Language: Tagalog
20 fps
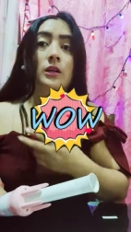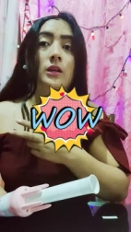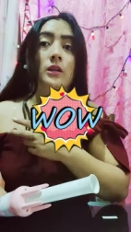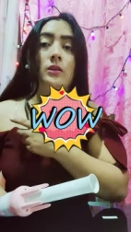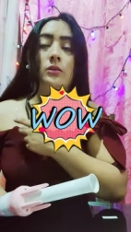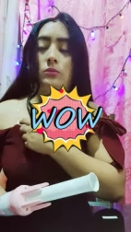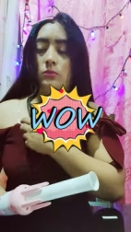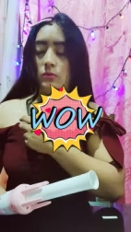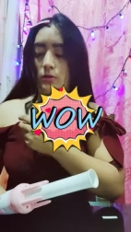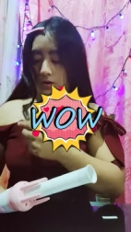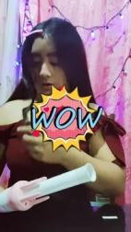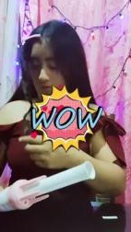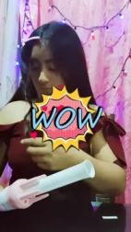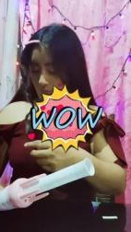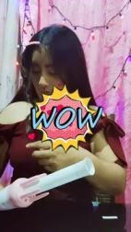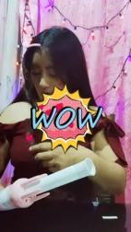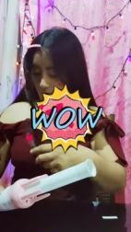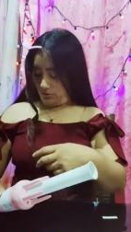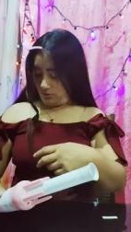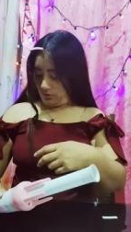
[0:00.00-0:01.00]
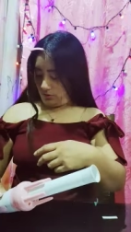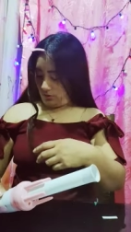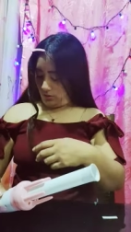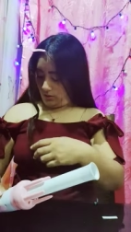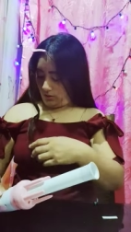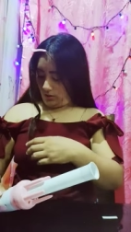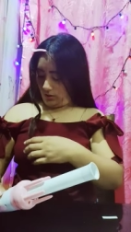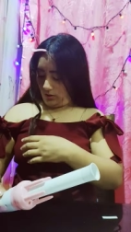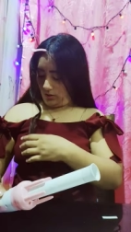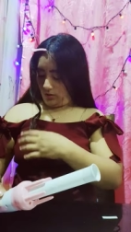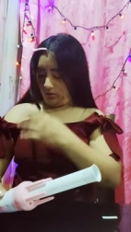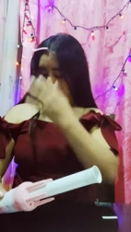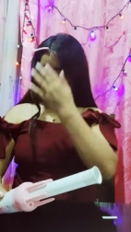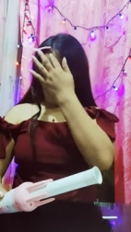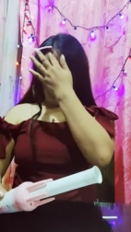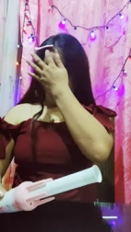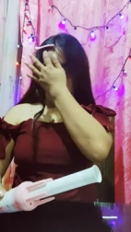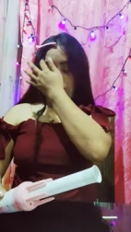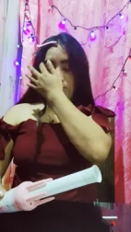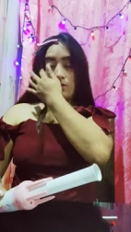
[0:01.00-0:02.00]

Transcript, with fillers: kinuha, pero yan.